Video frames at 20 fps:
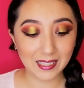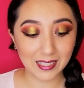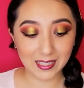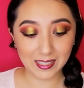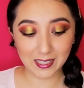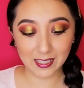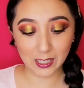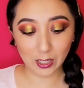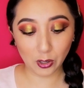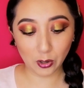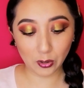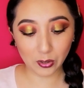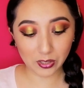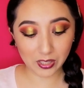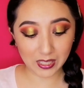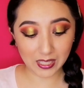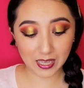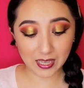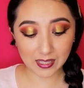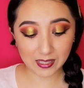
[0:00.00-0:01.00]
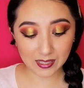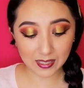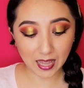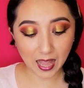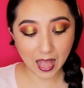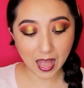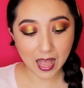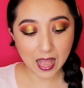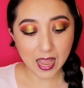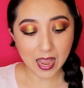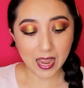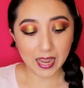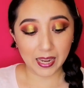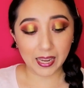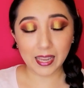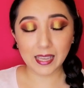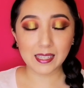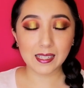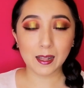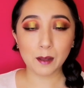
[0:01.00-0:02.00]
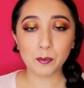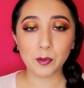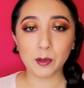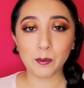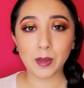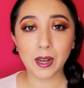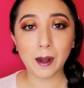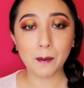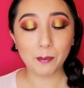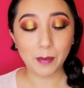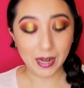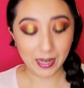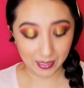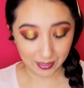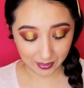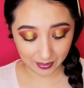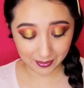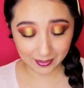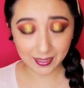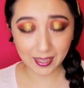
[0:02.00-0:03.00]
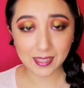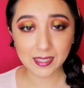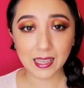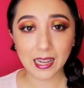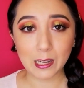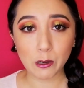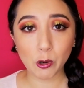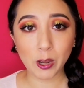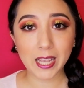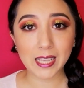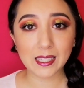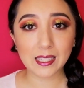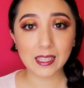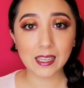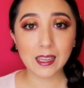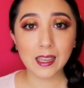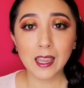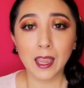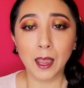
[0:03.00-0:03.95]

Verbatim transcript: Les digo, si esta que es la primera paletita, salió así.